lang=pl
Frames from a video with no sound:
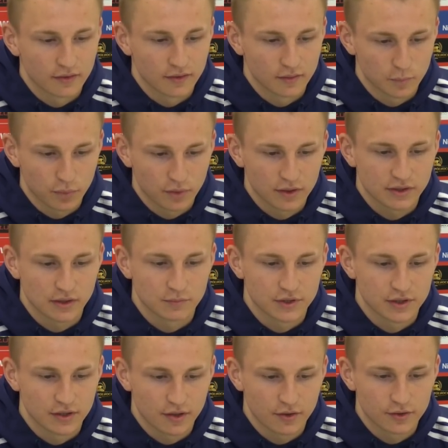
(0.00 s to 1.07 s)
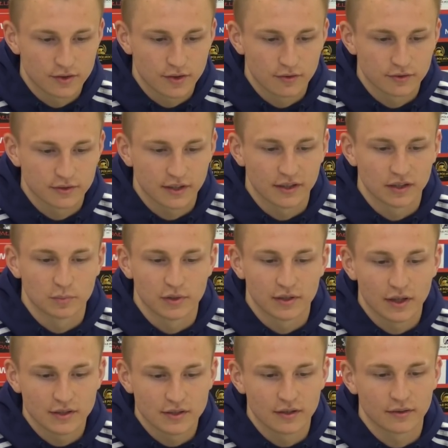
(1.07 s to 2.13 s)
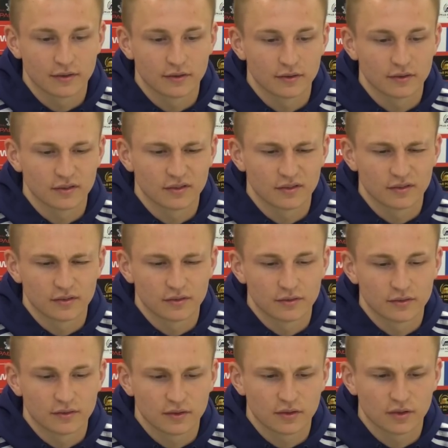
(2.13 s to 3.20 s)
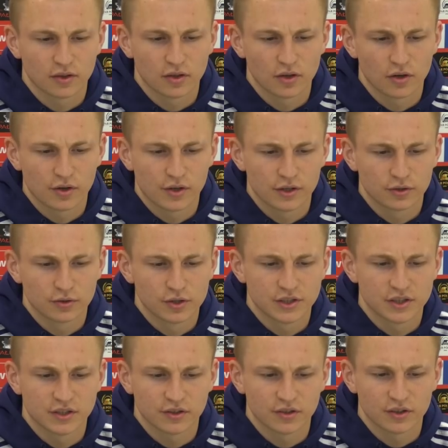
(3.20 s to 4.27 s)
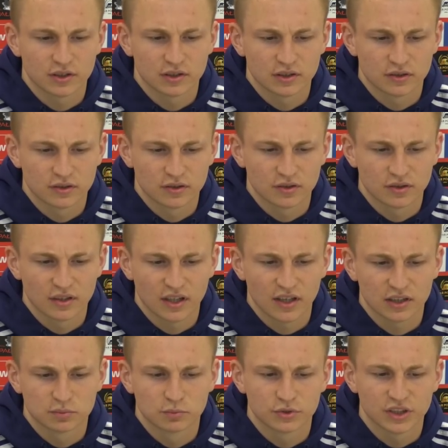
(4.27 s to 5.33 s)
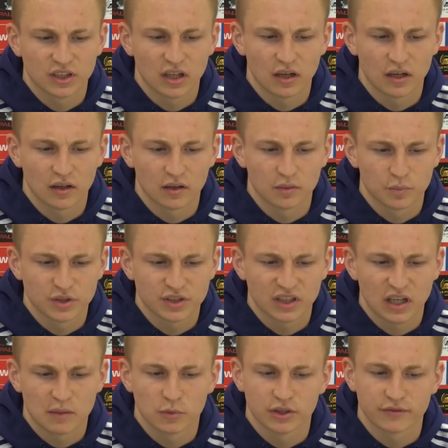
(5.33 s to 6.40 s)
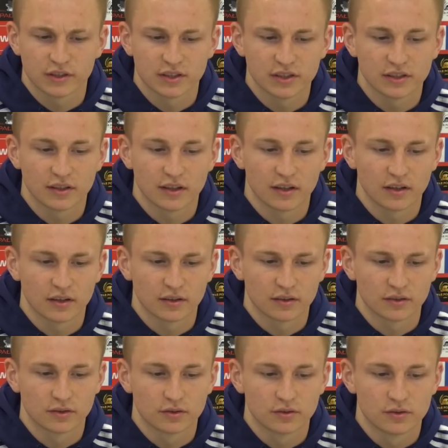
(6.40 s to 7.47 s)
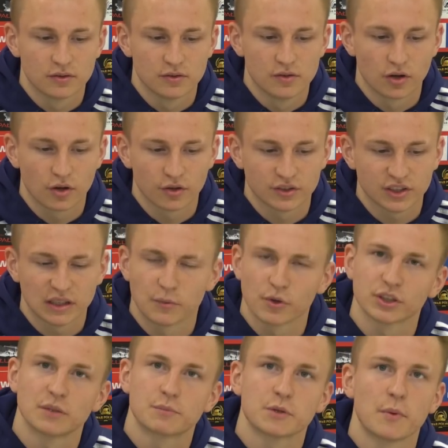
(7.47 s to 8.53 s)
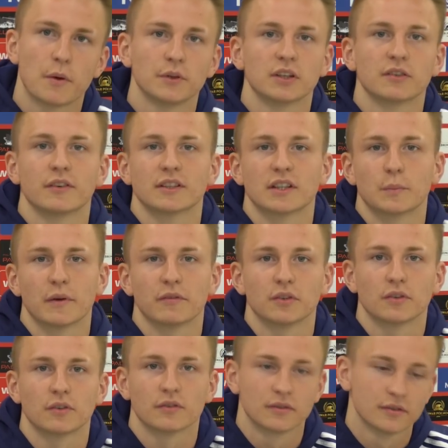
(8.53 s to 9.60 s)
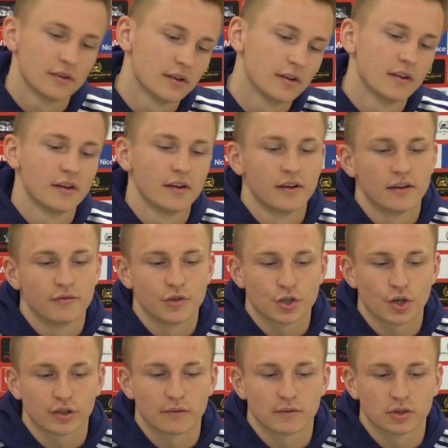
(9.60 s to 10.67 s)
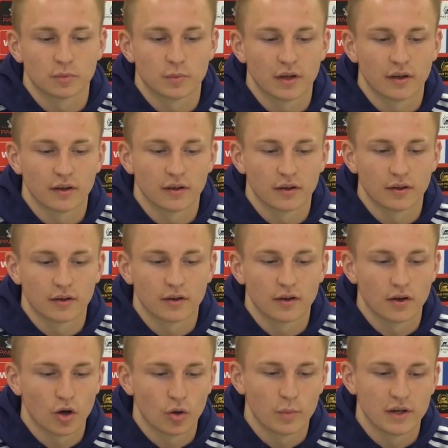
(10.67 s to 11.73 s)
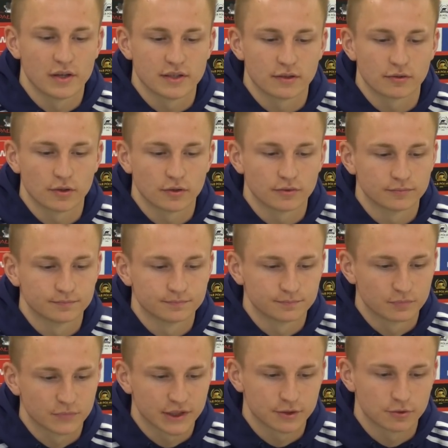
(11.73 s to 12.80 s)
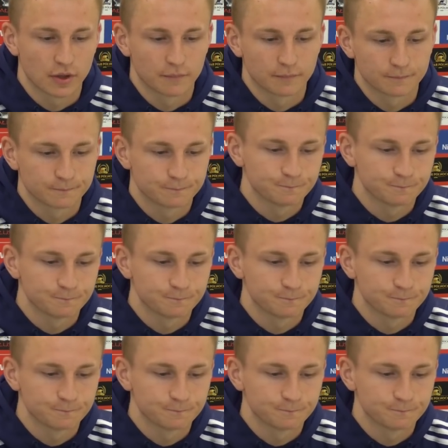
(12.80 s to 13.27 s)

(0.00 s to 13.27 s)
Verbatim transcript: E, polecam Ci Roy Jones, Can't Be Touched, orientuję się, że to jest jakaś muzyka, piosenka motywacyjna, ale do końca nie mogę sobie przypomnieć, więc na pewno wieczorkiem sobie obejrzę to, przesłucham.